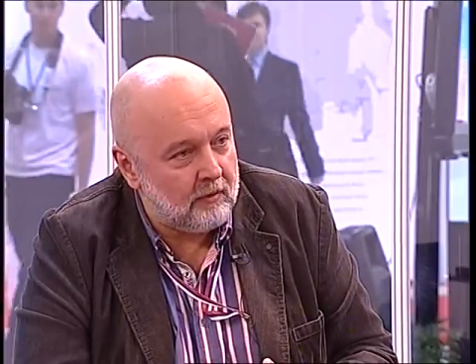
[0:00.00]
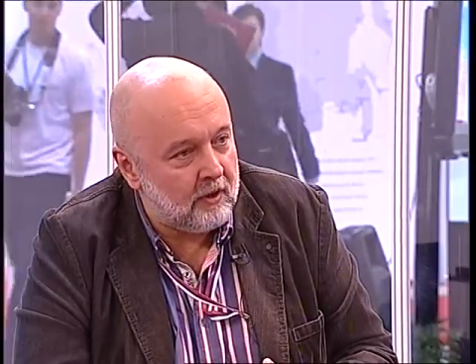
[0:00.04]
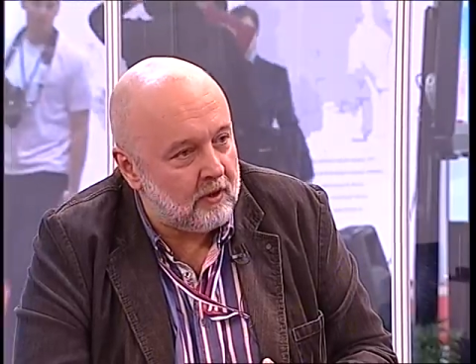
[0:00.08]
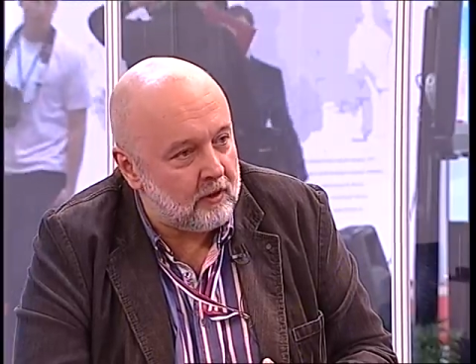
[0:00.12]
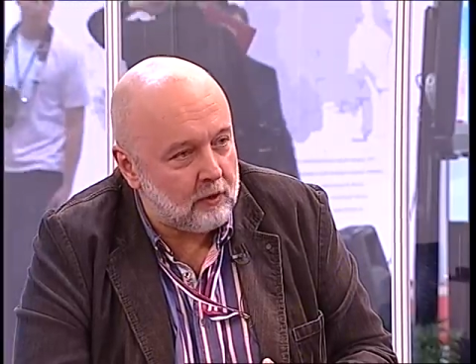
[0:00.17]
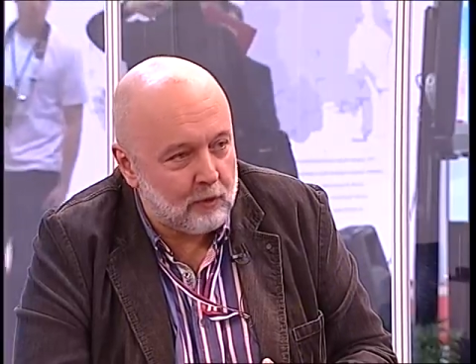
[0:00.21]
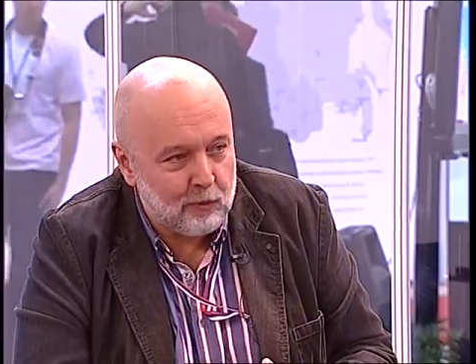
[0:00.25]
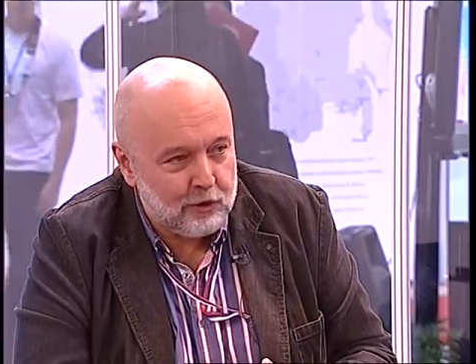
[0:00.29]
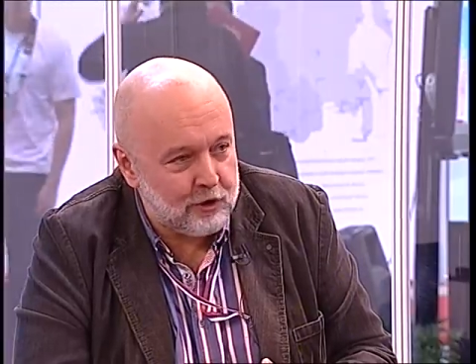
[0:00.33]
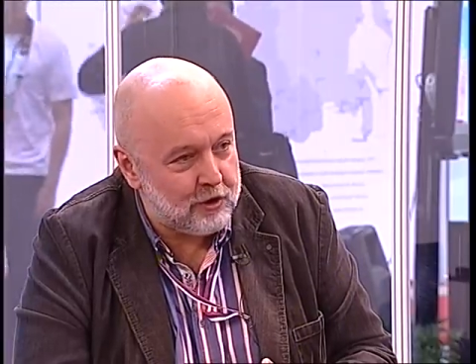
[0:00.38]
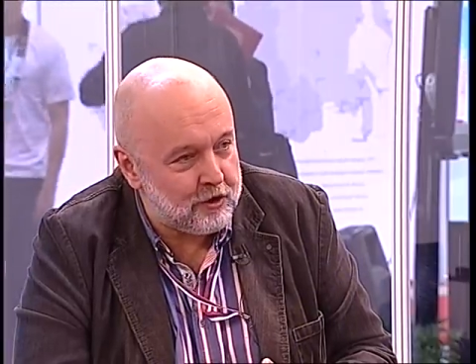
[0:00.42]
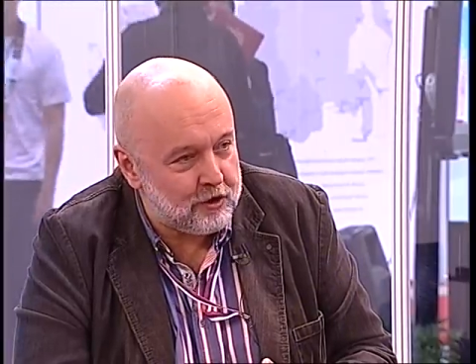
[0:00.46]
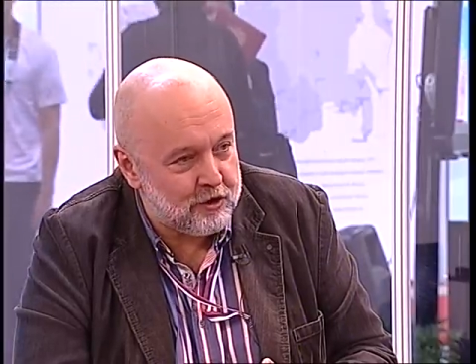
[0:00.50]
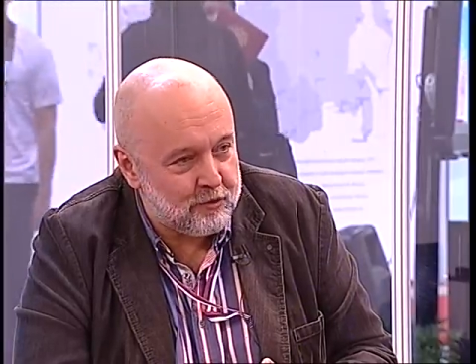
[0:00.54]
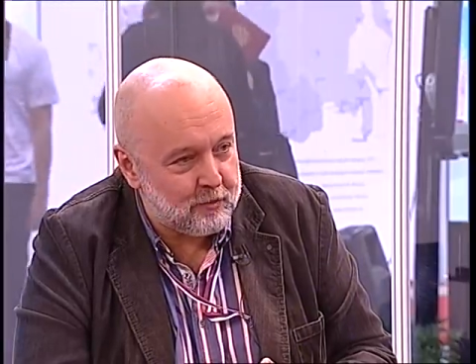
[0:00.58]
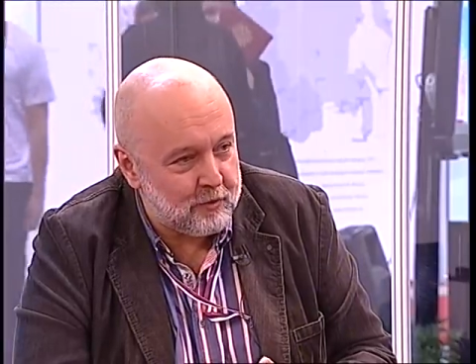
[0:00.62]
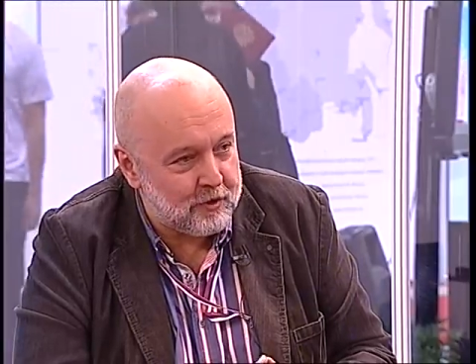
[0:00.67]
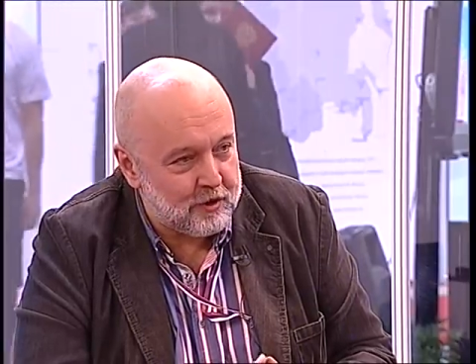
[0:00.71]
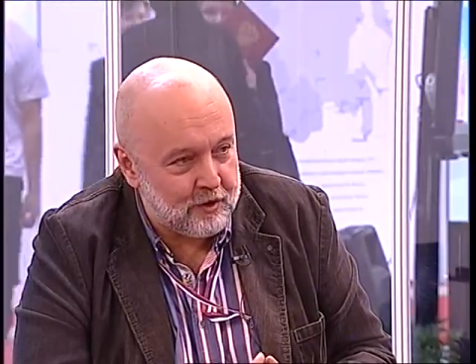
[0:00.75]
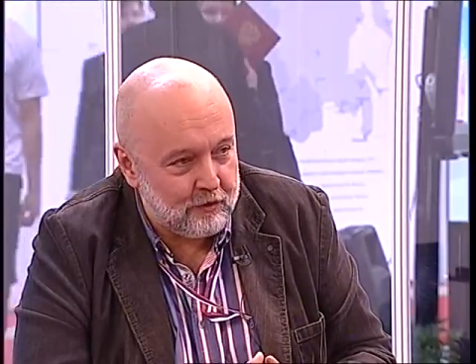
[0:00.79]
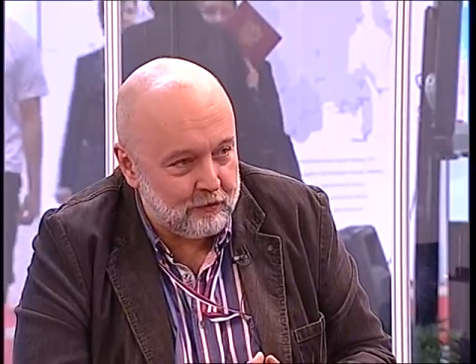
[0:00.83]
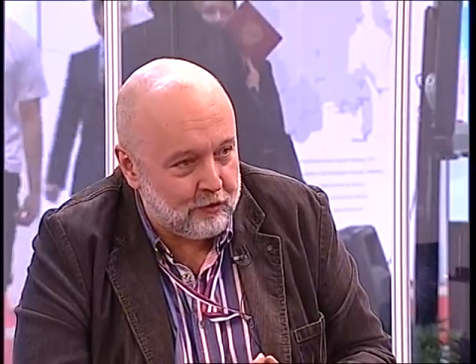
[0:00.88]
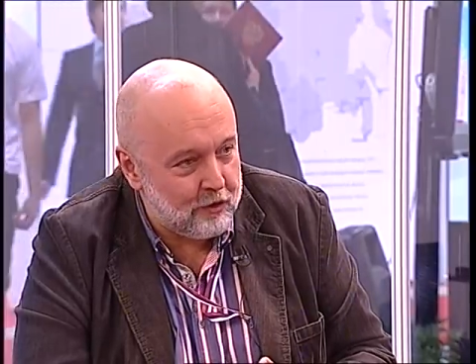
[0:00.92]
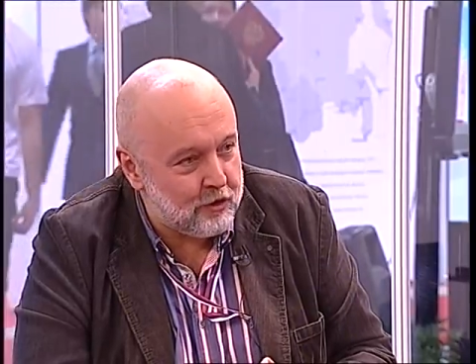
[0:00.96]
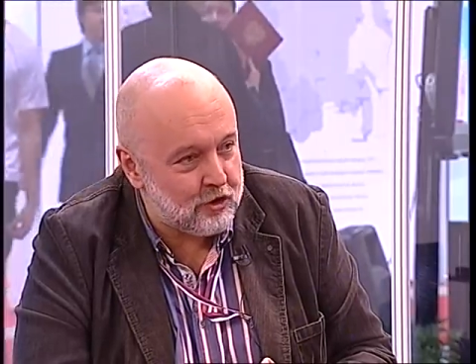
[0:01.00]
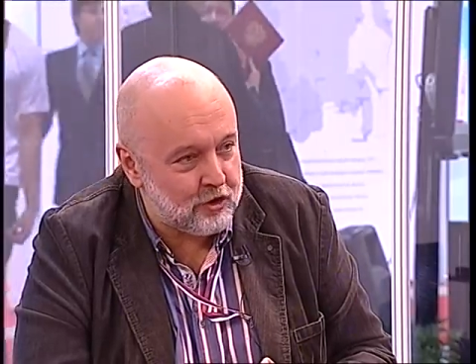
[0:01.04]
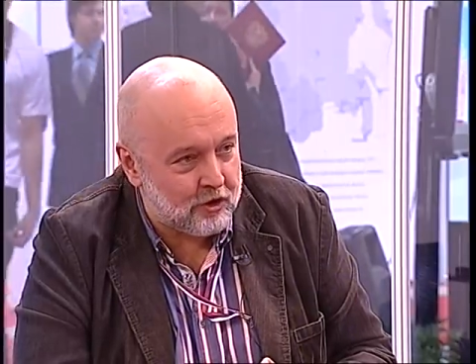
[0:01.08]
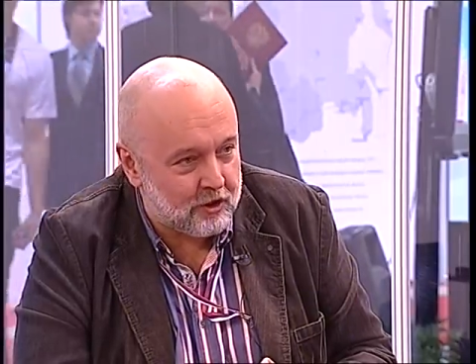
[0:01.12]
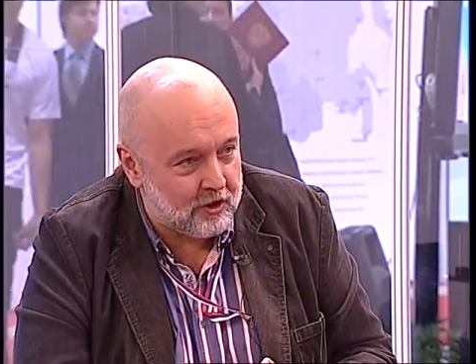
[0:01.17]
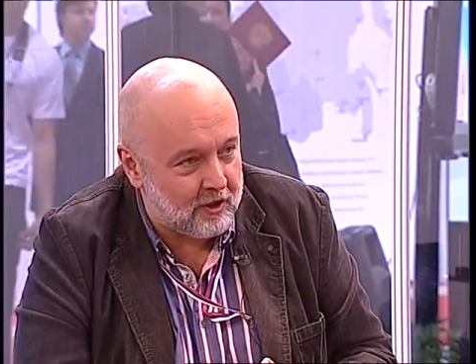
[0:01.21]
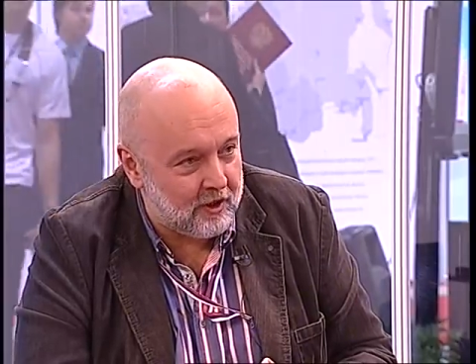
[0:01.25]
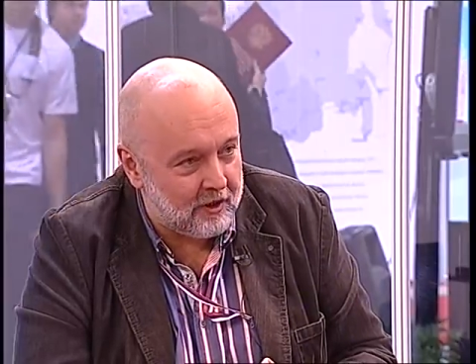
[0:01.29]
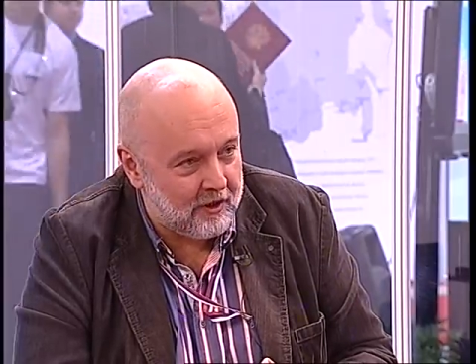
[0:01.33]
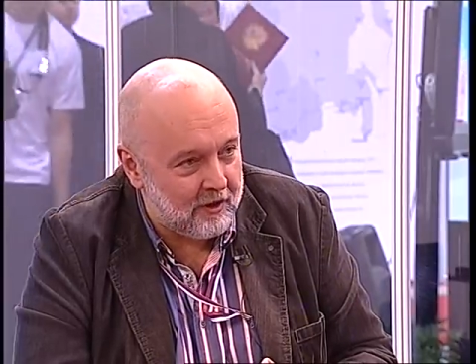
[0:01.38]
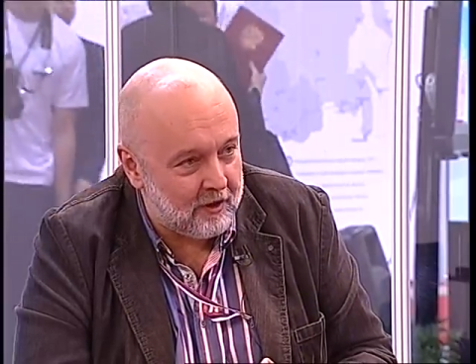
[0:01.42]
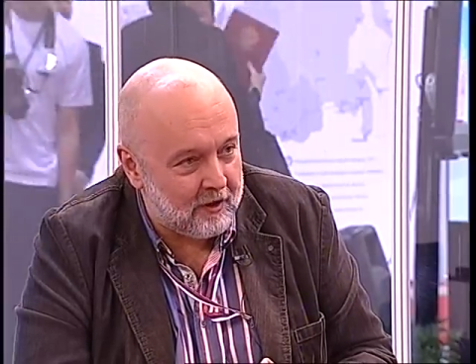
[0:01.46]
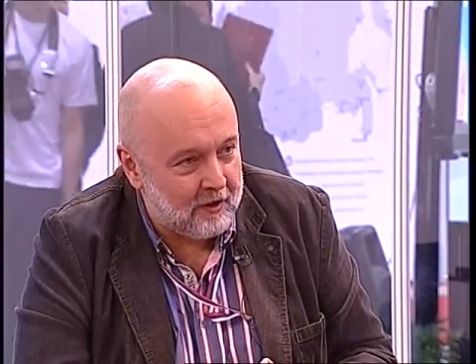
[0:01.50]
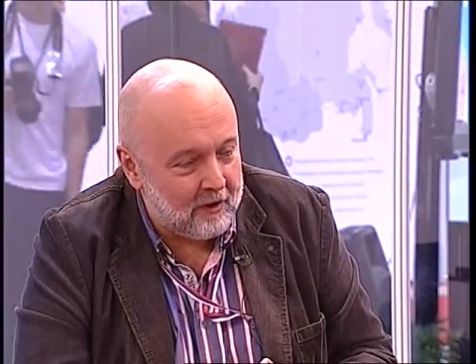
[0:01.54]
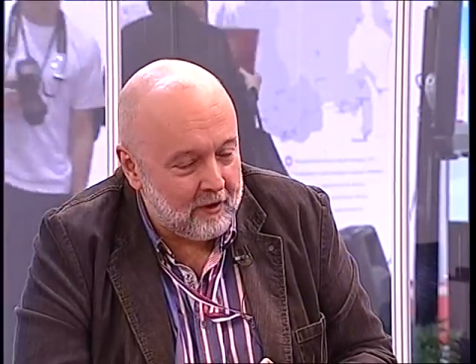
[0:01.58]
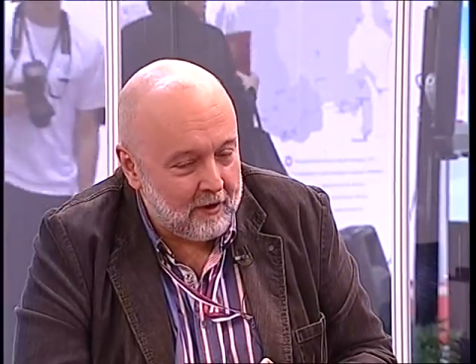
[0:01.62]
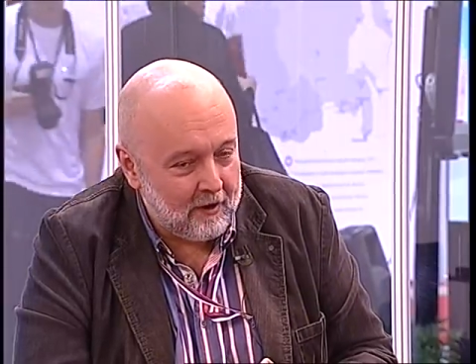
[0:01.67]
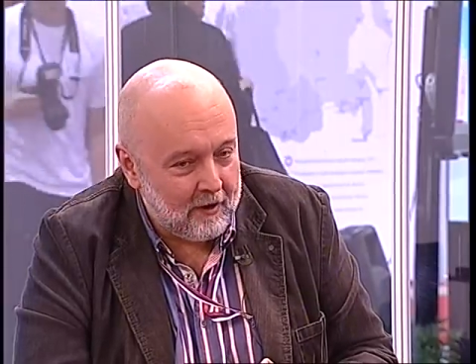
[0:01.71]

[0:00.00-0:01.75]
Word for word: это очень специфическая